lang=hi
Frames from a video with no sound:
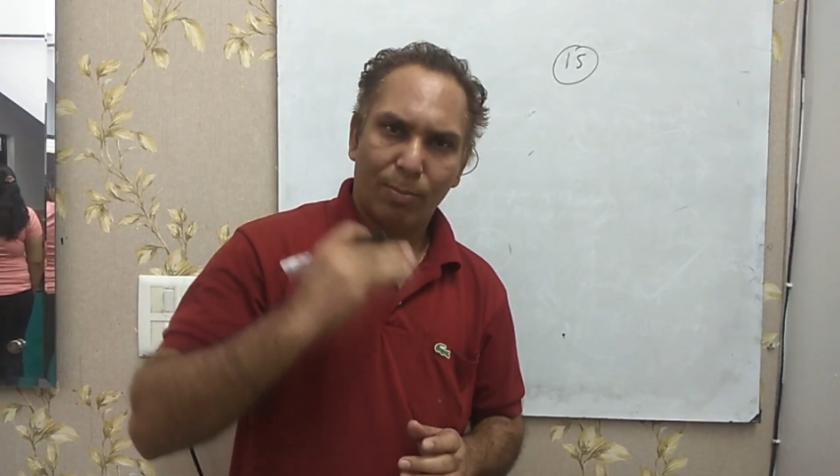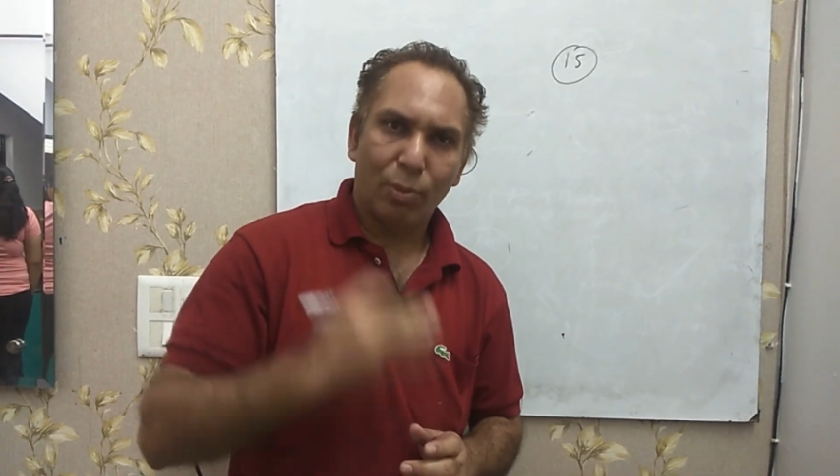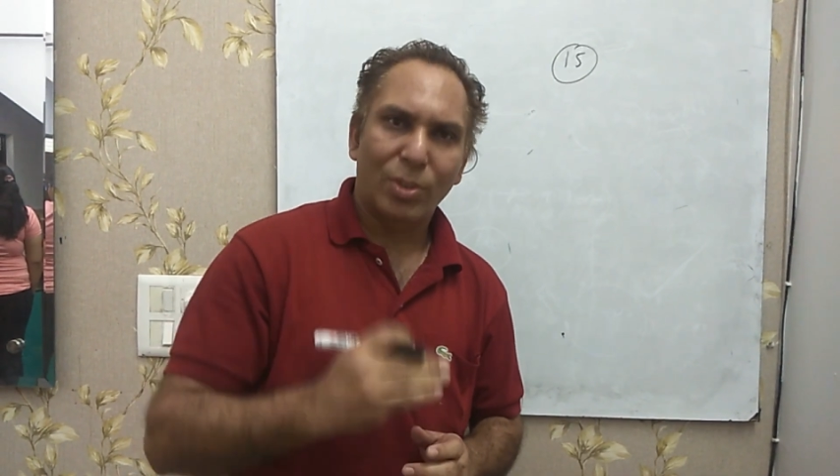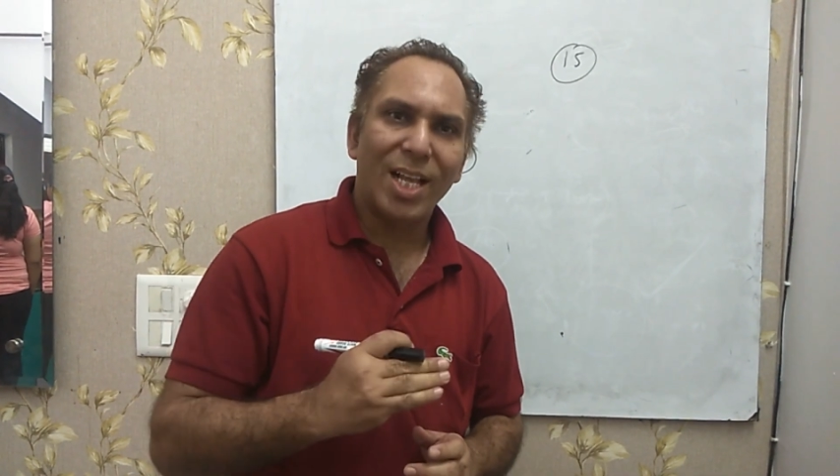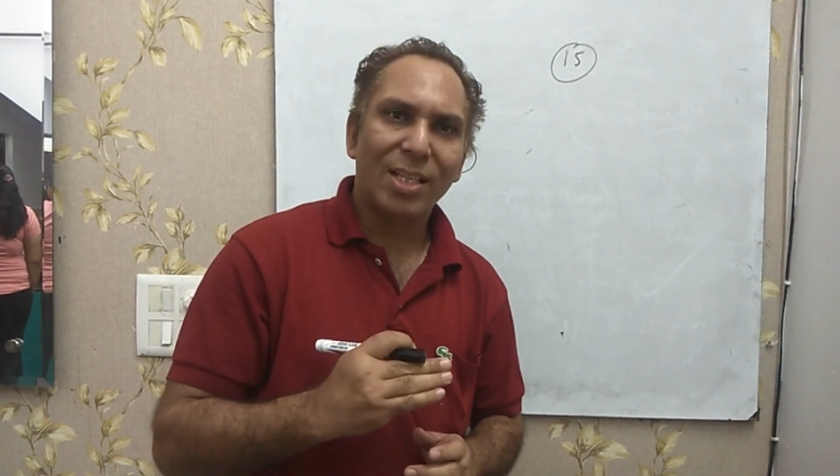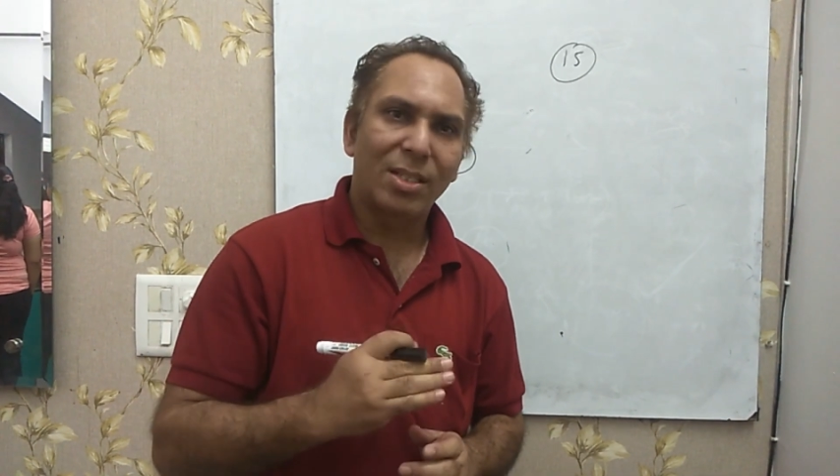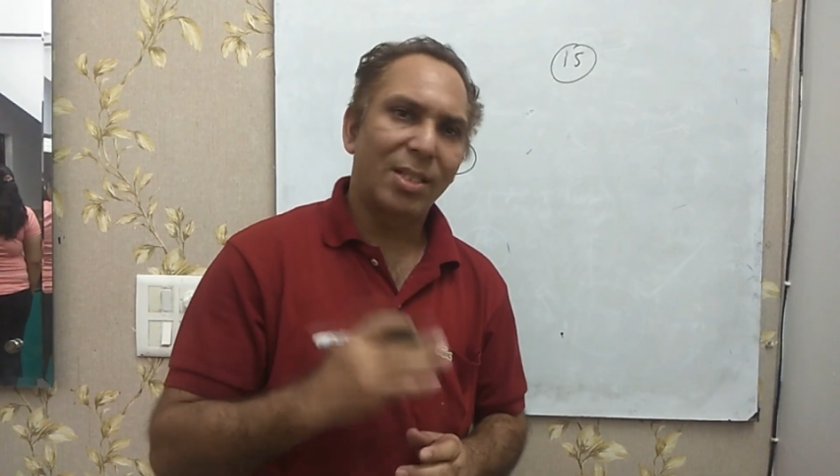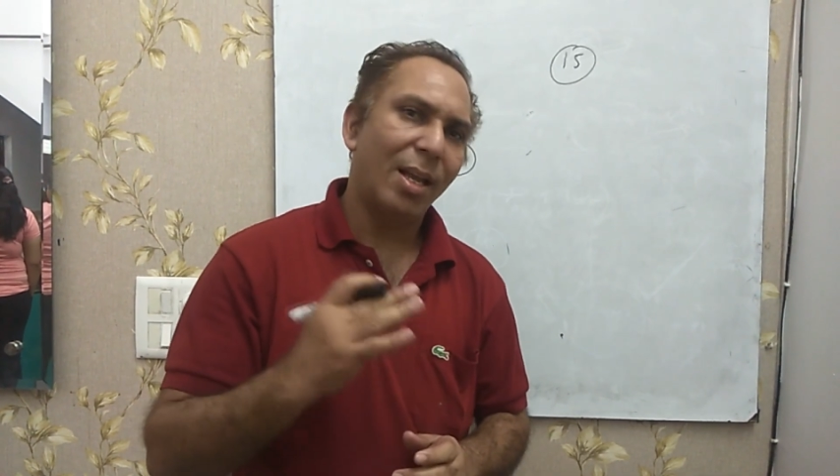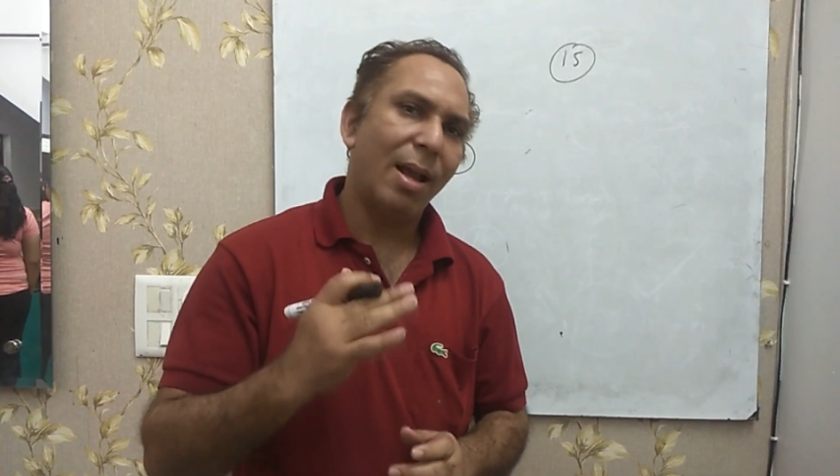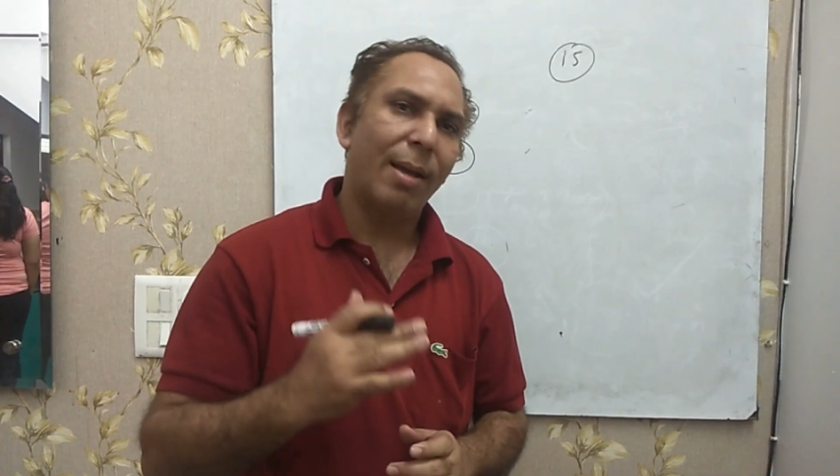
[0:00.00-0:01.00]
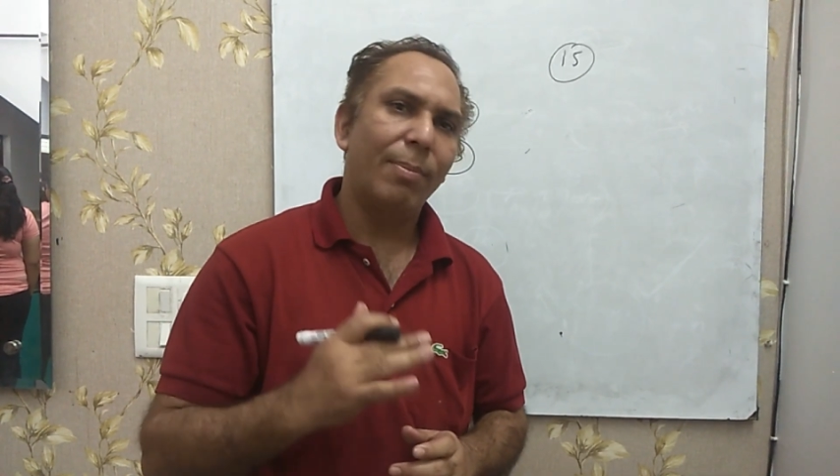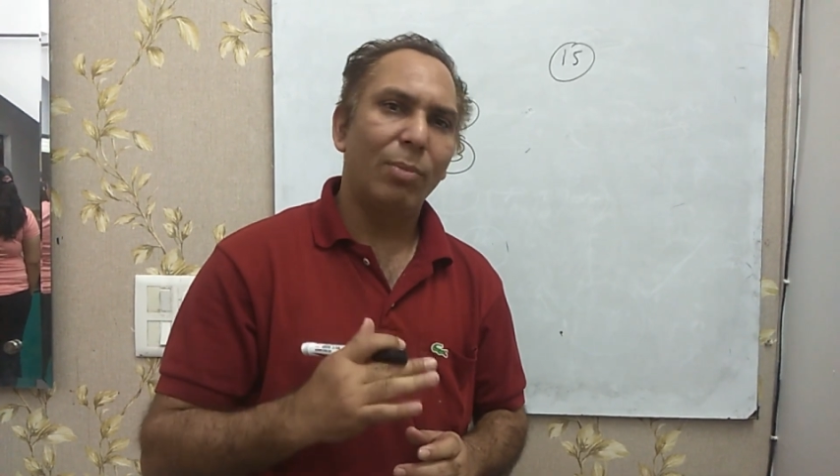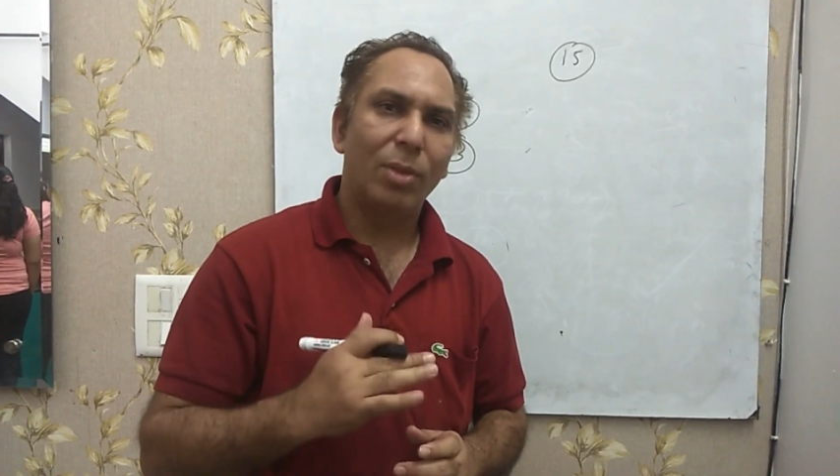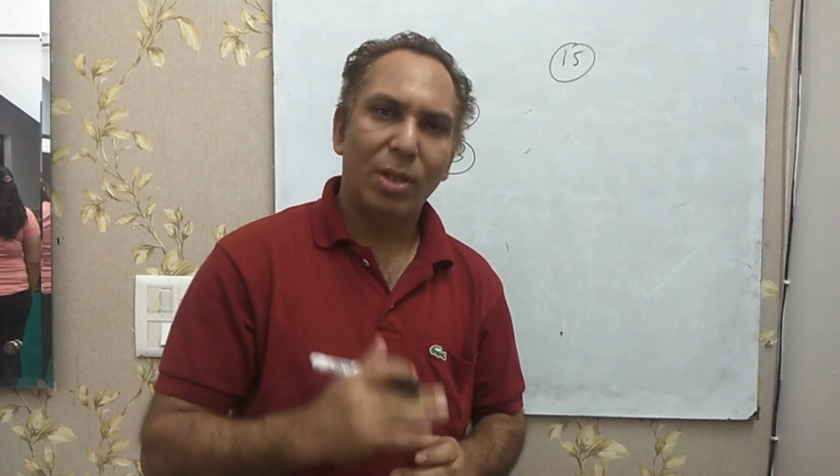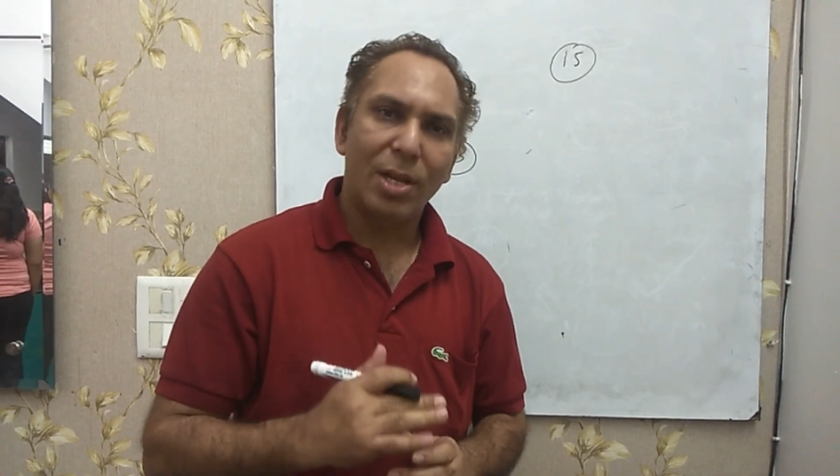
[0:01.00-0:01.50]
प्रोसेस से
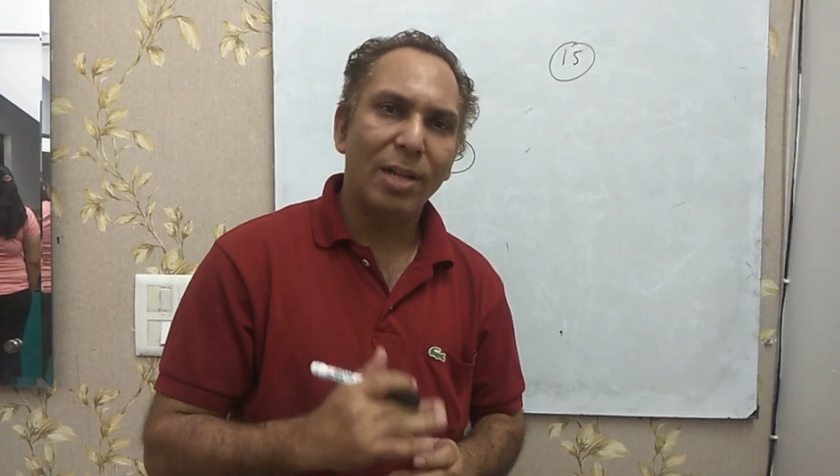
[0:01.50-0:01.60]
आप